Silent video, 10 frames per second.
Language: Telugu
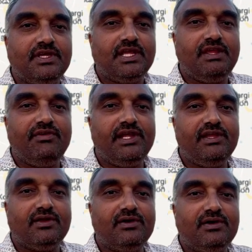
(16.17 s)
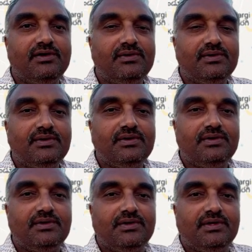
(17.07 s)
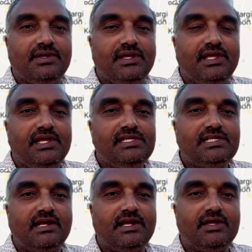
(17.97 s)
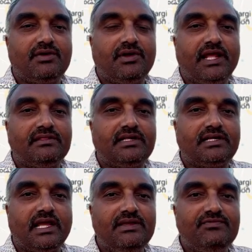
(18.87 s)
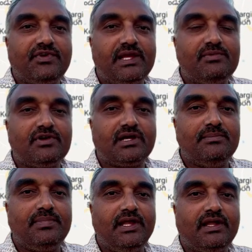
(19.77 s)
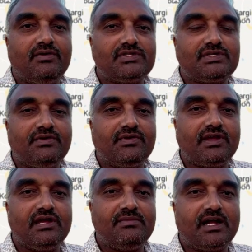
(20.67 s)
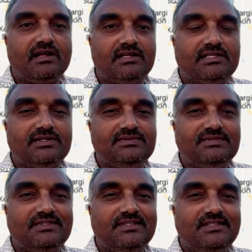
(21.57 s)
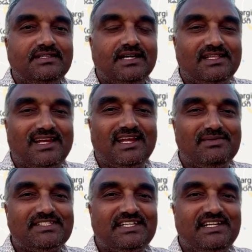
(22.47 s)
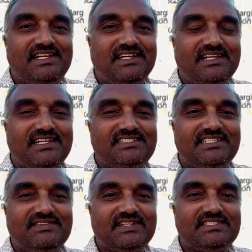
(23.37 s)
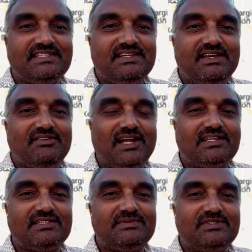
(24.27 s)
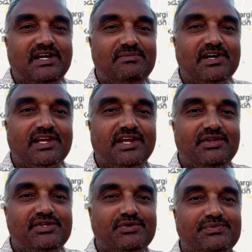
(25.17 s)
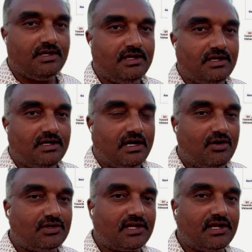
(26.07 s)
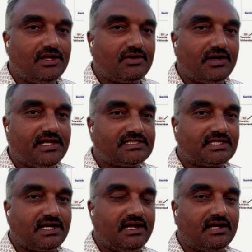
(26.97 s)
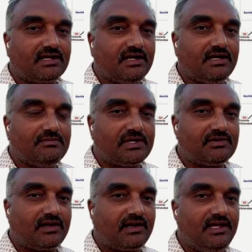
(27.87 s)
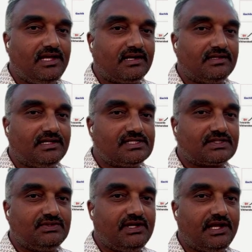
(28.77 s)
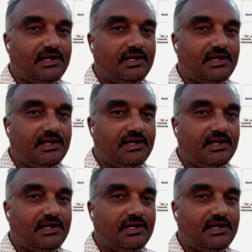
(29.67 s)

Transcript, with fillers: ఈ వీడియోలో ఈ రీజనల్ రింగ్ రోడ్ ఎంత టైం ఫ్రేమ్లో కంప్లీట్ అవ్వచ్చో వివరంగా మాట్లాడతాను అందరికీ నమస్తే అండి నేను శ్రీనివాస్ వెల్కమ్ టు హమారా యూట్యూబ్ ఔటర్ రింగ్ రోడ్ హిస్టరీ కనుక మనం క్లియర్గా తెలుసుకుంటే